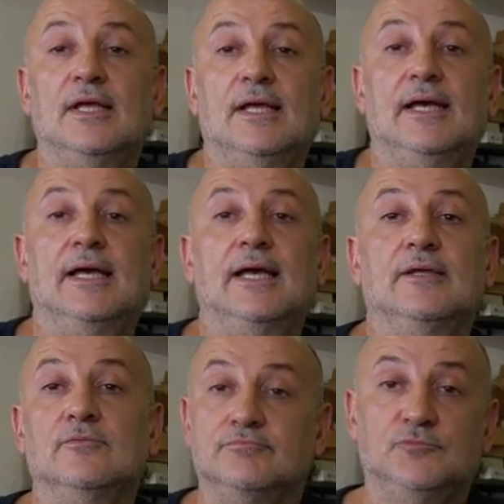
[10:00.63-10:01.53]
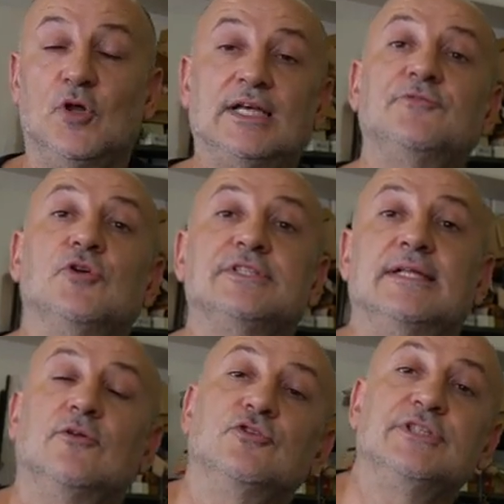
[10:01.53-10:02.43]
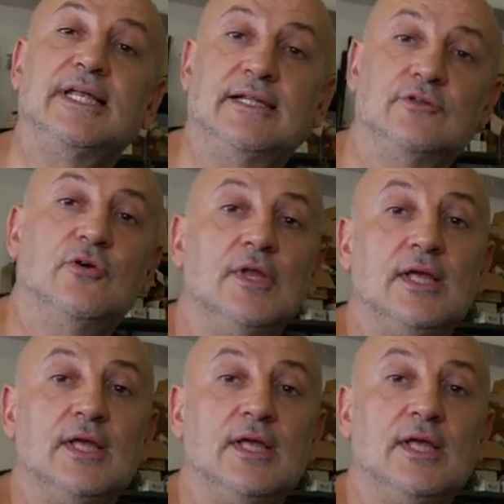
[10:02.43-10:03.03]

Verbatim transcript: eh, non ha sforzato così tanto.